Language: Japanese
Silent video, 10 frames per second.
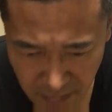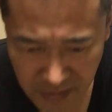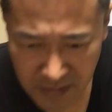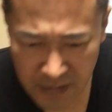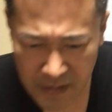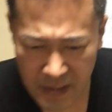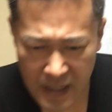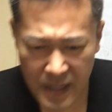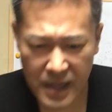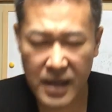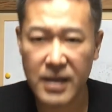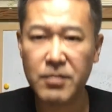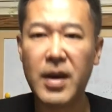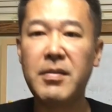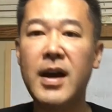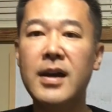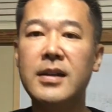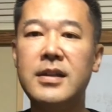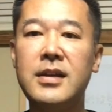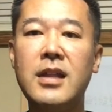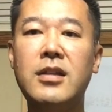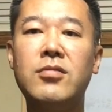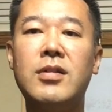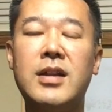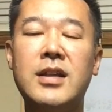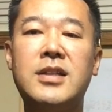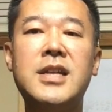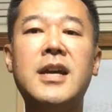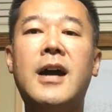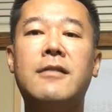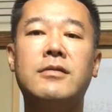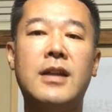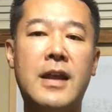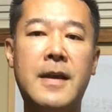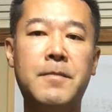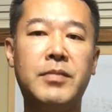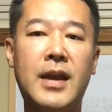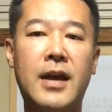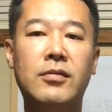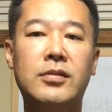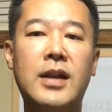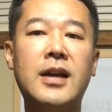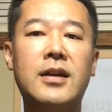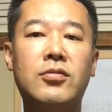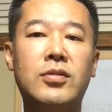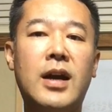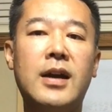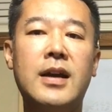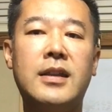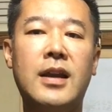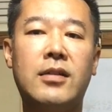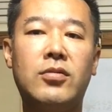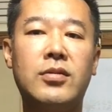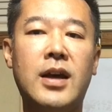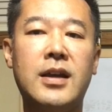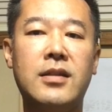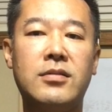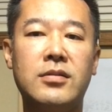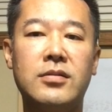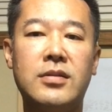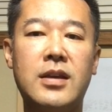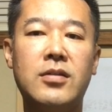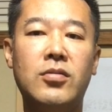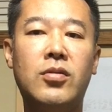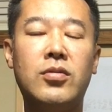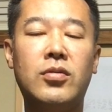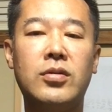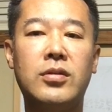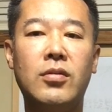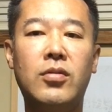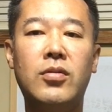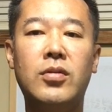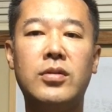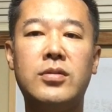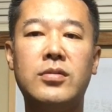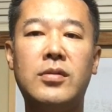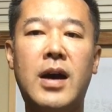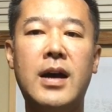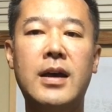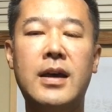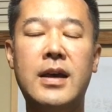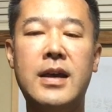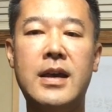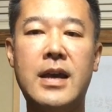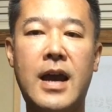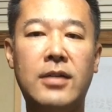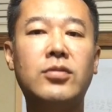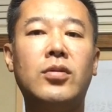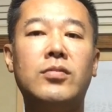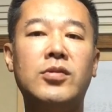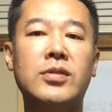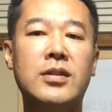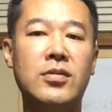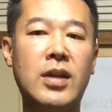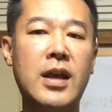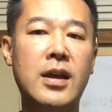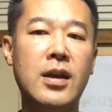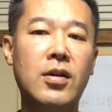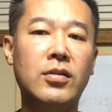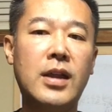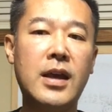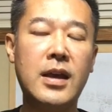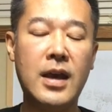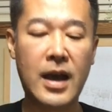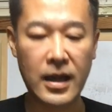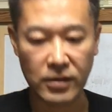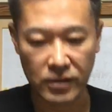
います、えー、まあまあ人間っていうのはね知恵があるんでねあのなんかこう考えたらこう解決できる方向方法っていうのは、えー、あると思うんですよね。ほであ